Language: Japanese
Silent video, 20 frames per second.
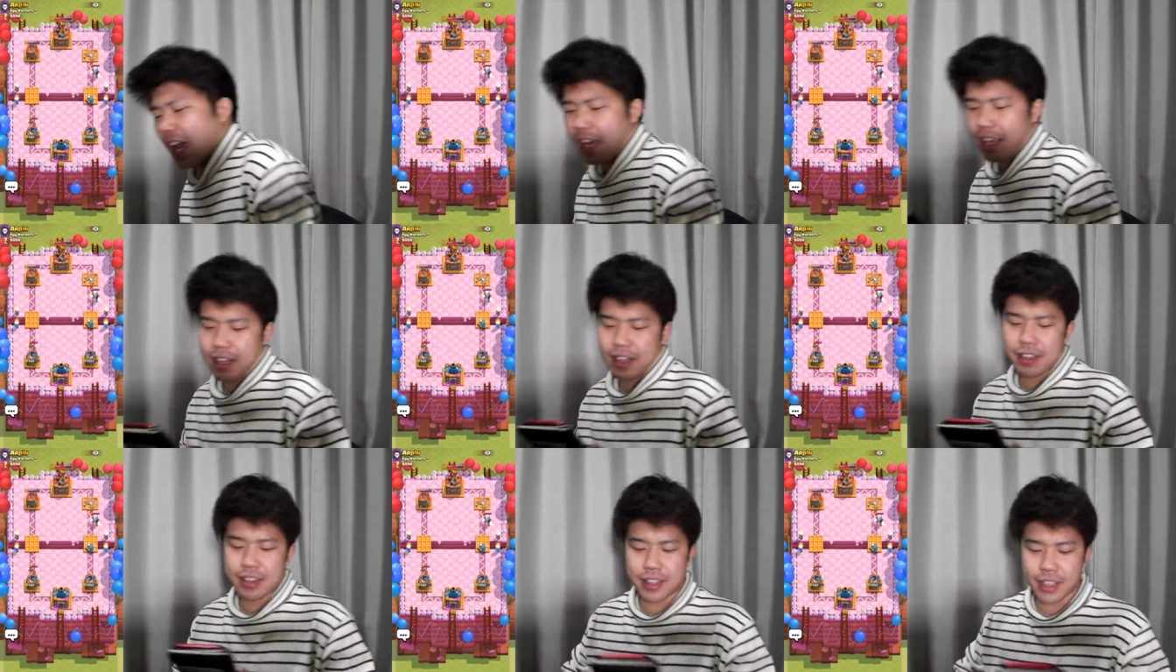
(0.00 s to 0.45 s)
い。っ
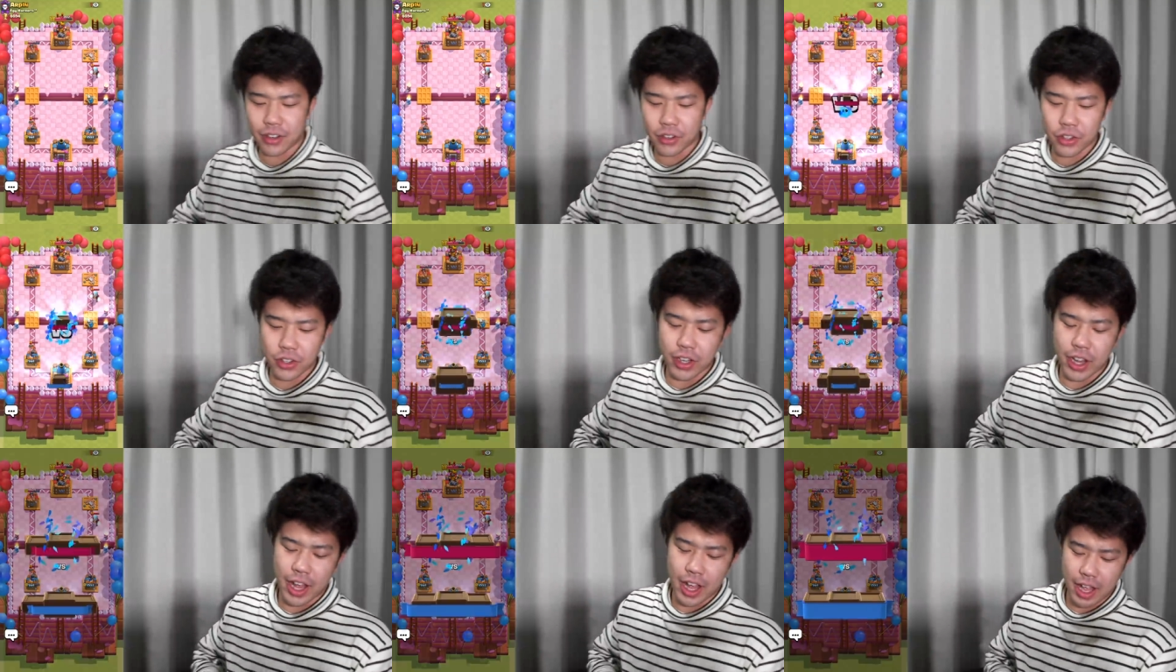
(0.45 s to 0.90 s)
てこ
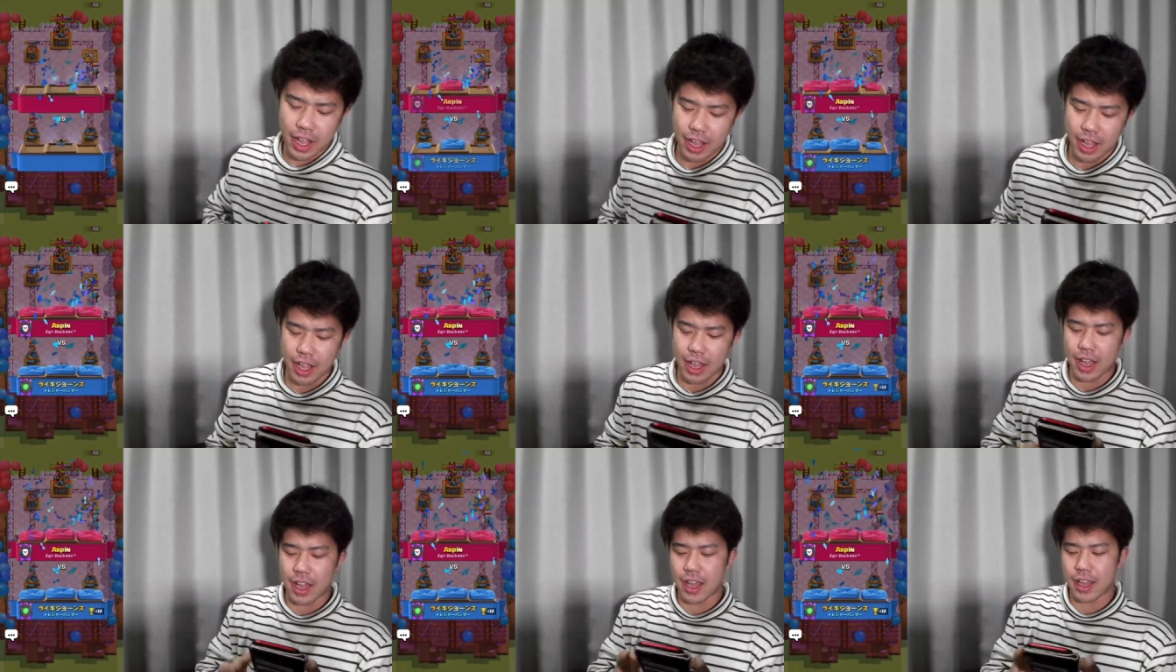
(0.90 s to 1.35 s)
とで、
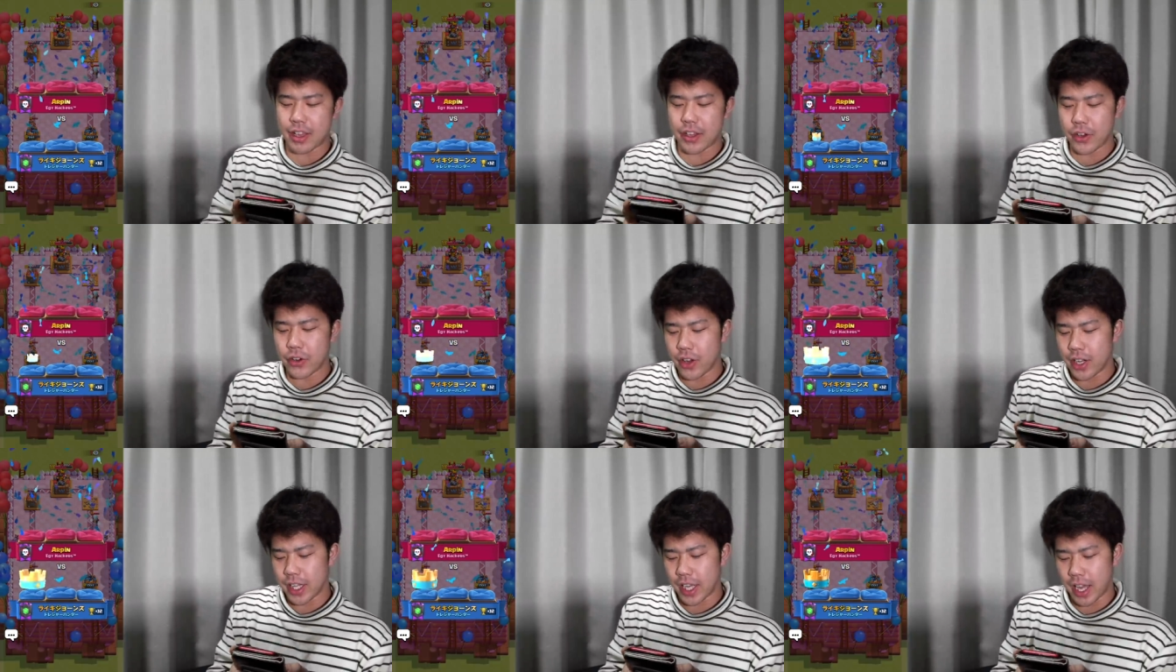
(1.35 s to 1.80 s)
えー、今日
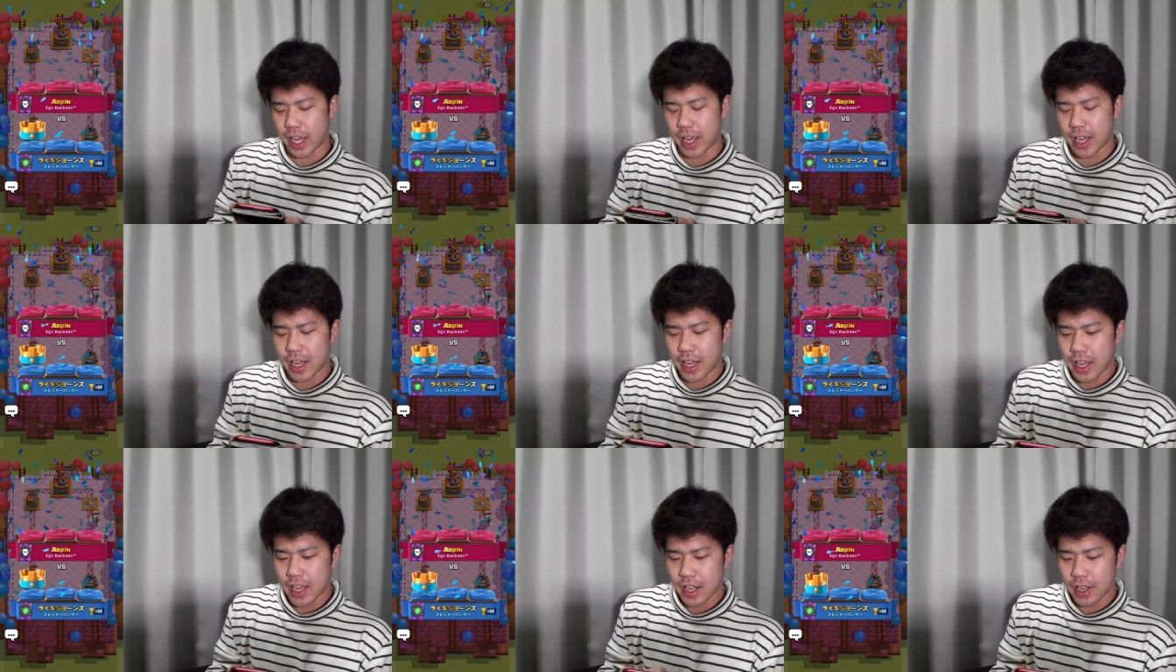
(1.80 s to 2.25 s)
はね、
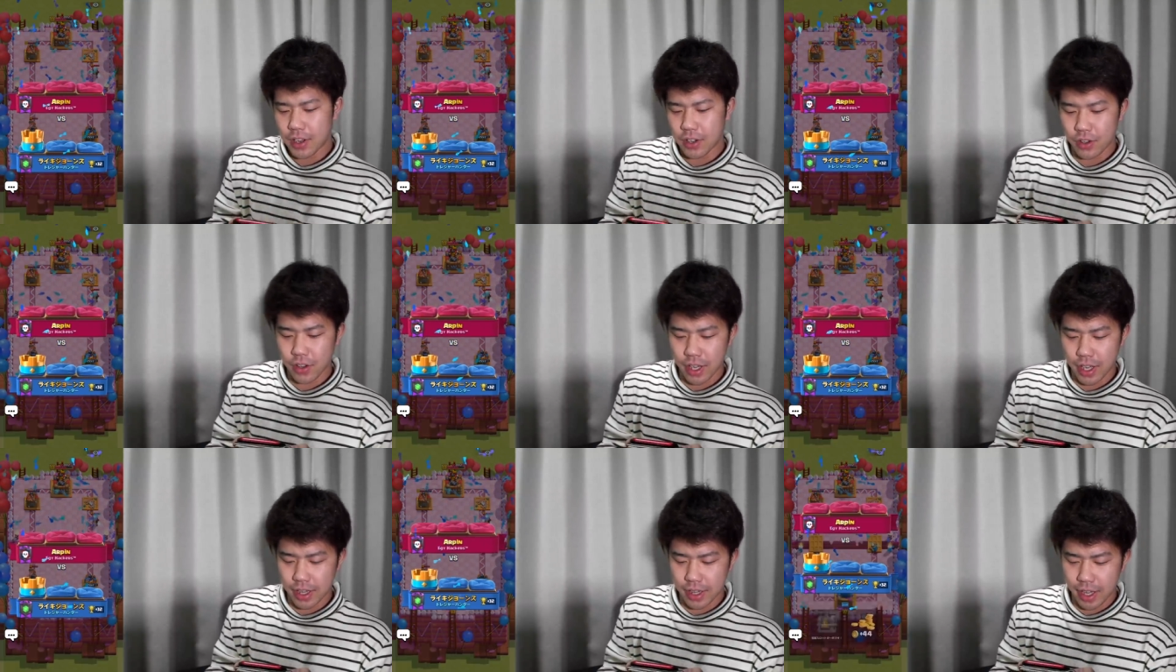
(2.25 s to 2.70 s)
こ
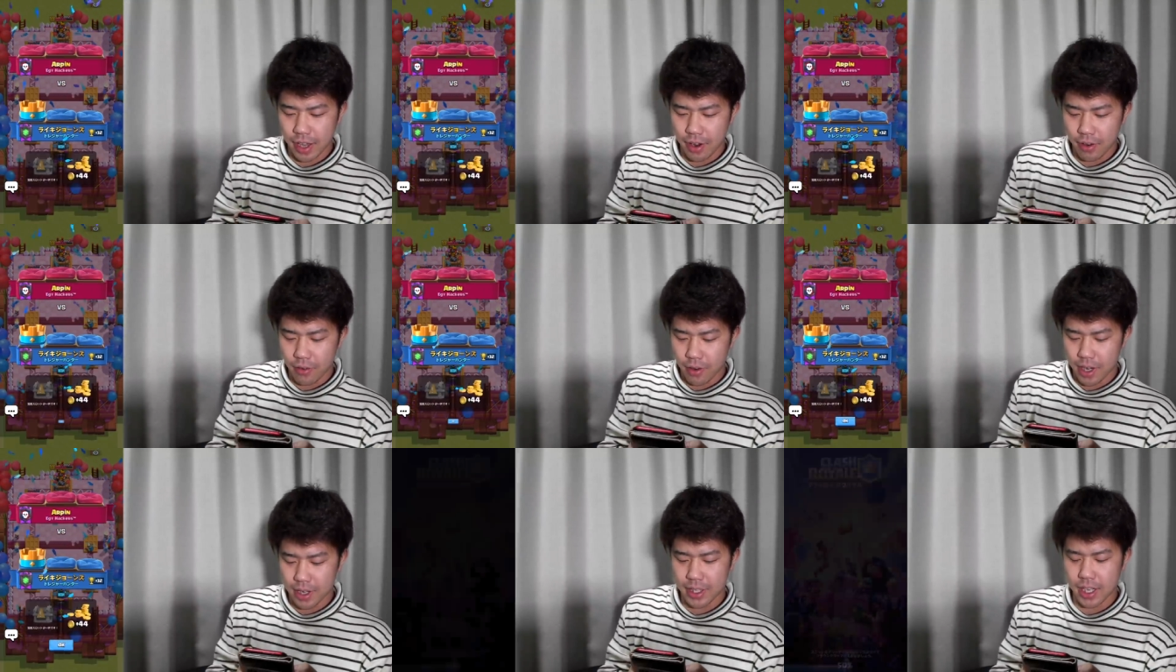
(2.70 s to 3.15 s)
の辺で
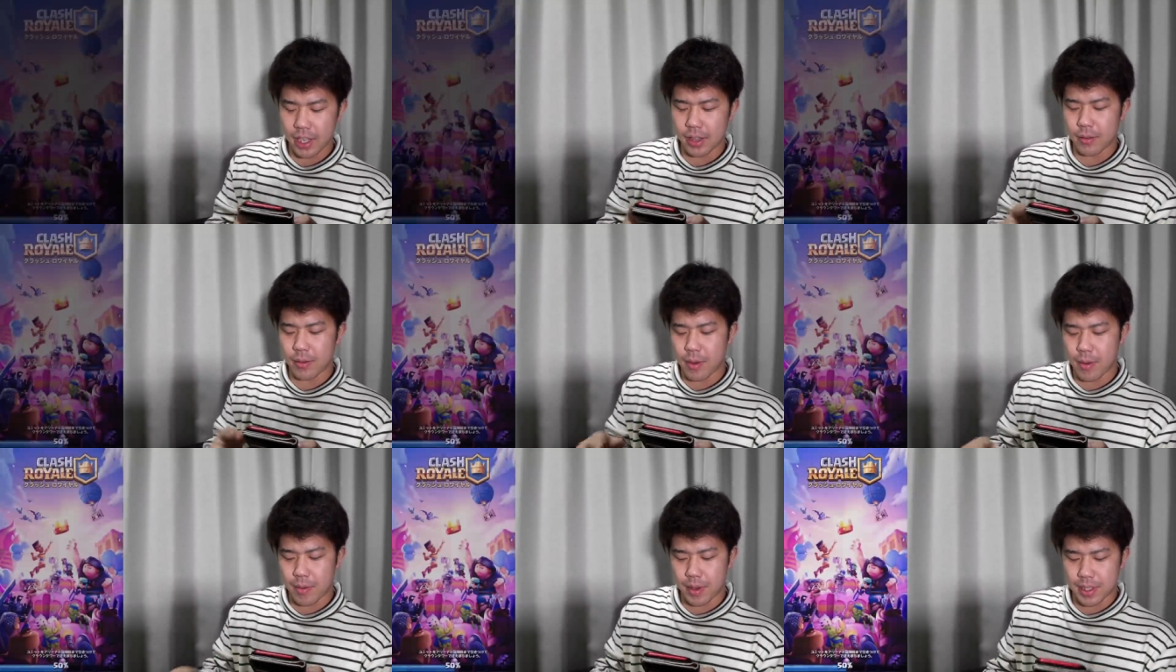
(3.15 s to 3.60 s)
終わりたいと
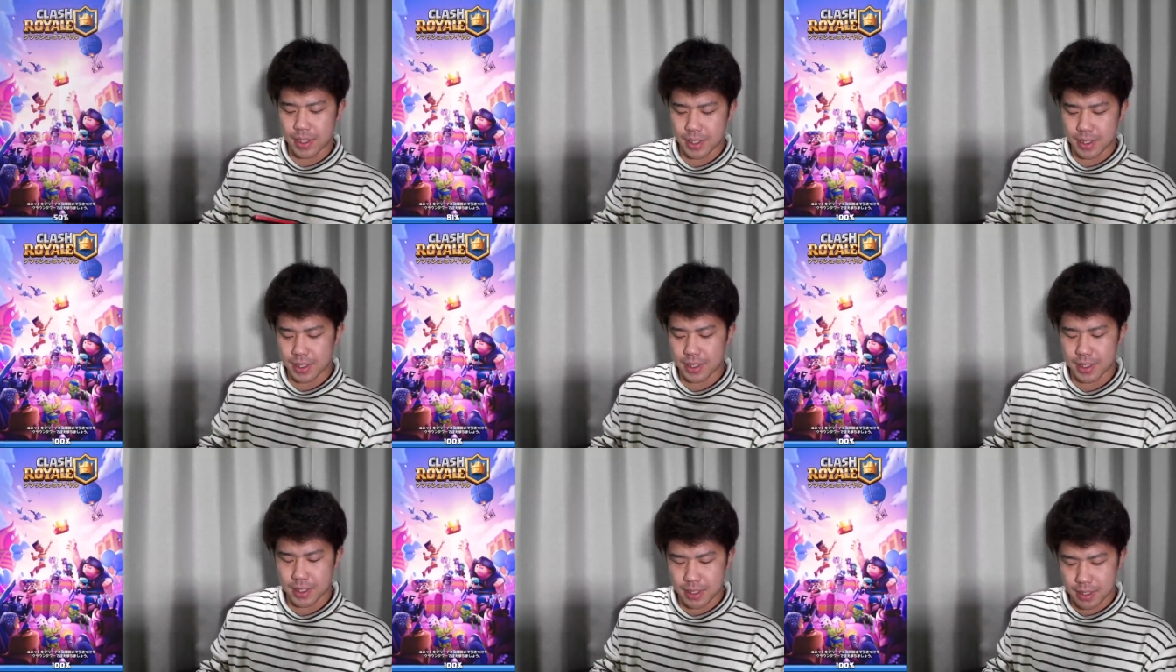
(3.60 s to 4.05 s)
思いま
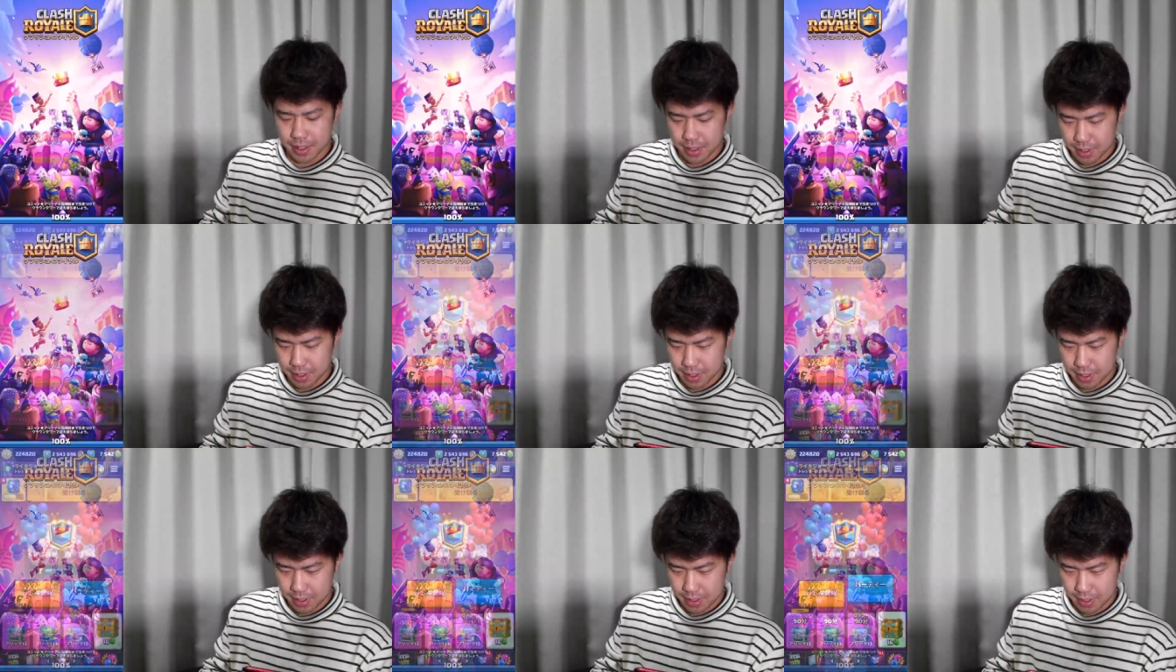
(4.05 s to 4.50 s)

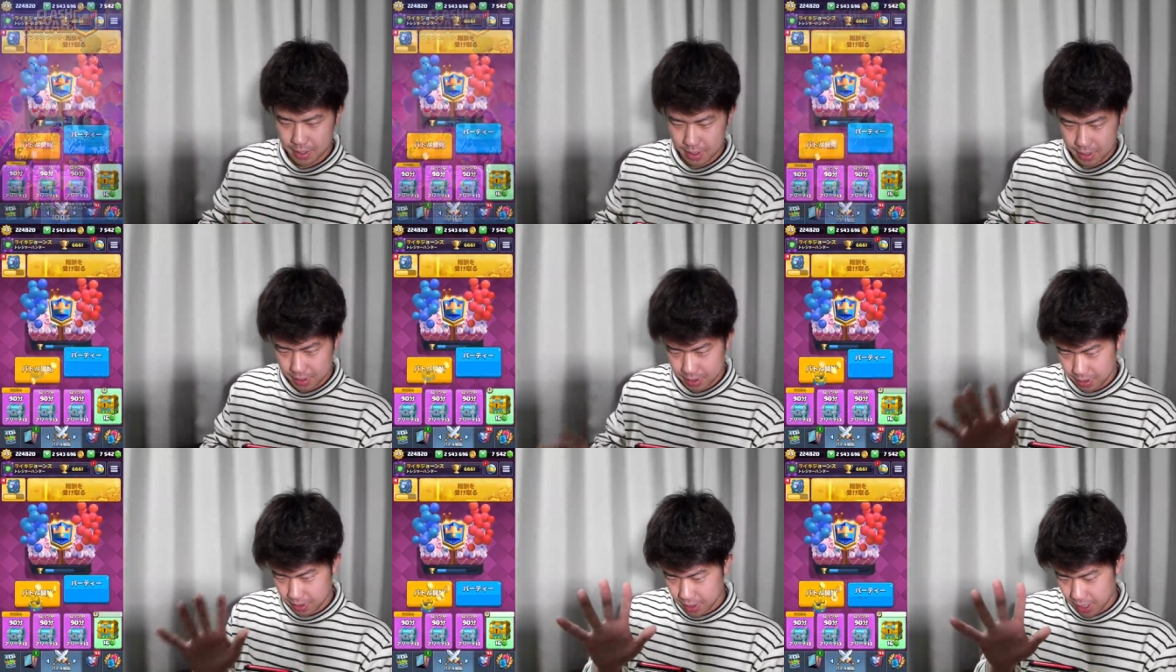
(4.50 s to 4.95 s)

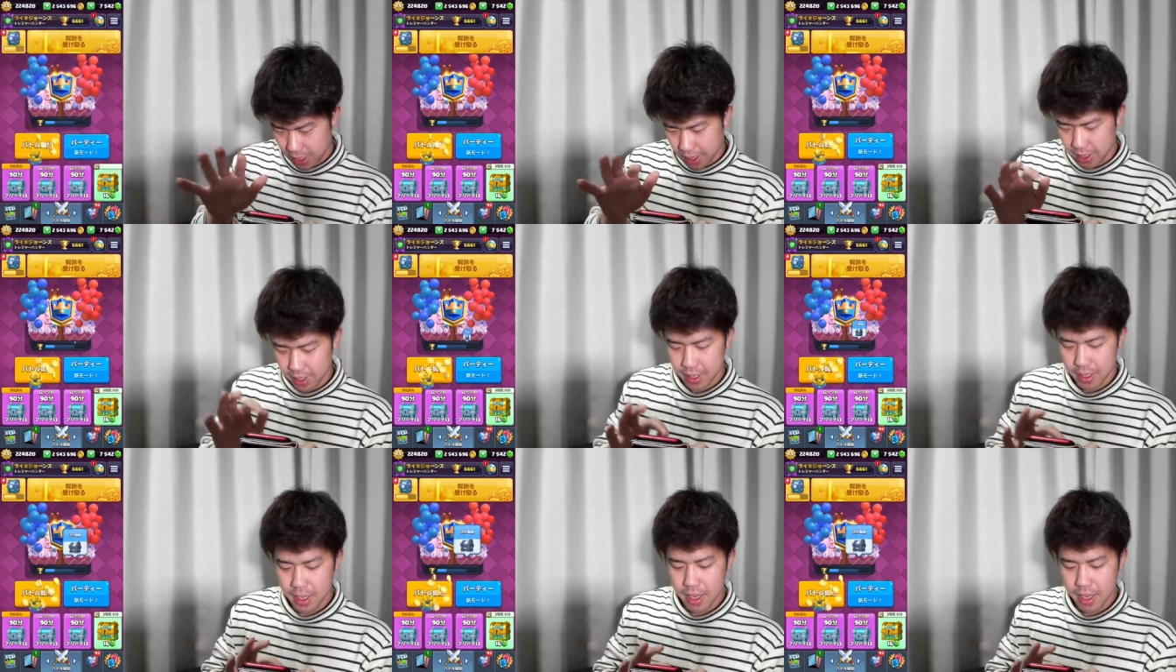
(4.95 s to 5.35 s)
す。はい。